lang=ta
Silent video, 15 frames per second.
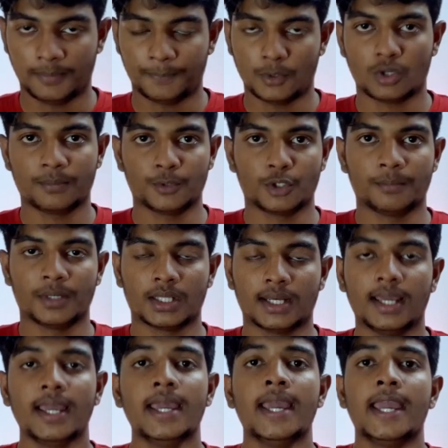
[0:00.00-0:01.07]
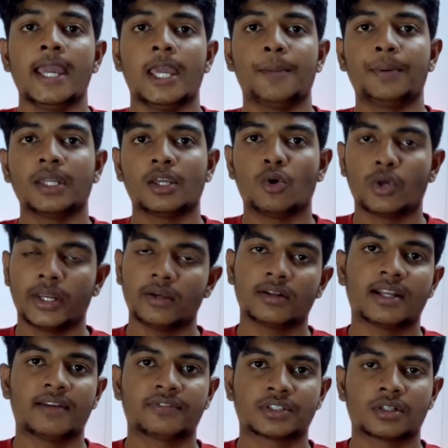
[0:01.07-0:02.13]
போட முடியும் அதில் இப்போ நீங்கள் ஒரே ஒரு
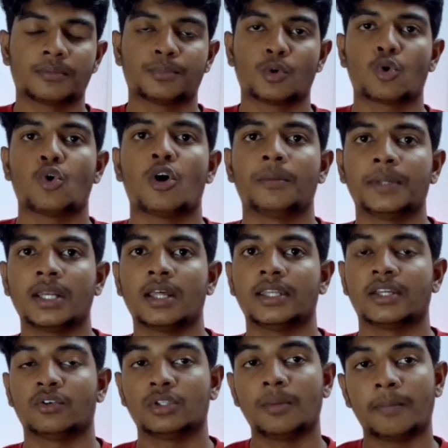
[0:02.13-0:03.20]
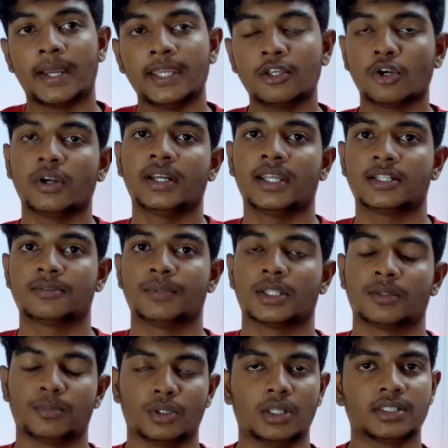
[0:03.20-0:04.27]
கிராஃபிக்ஸ் கார்டு போடுவோம் அப்படின்னா நீங்கள் வந்து மைக்ரோ எடிஎக்ஸ்
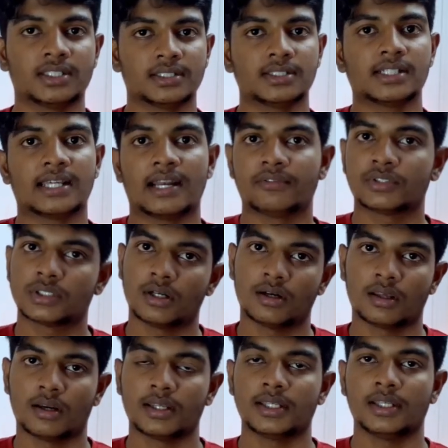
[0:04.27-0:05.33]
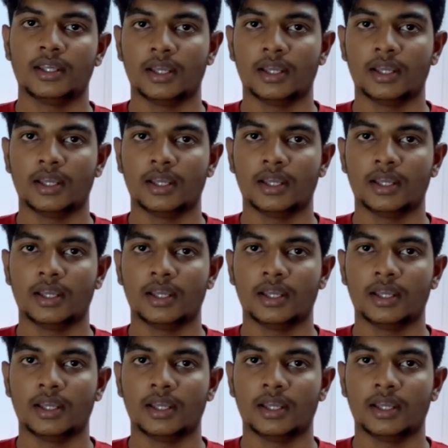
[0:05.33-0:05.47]
மதர் போர்ட்லேயே சிங்கிள் கிராஃபிக் கார்டான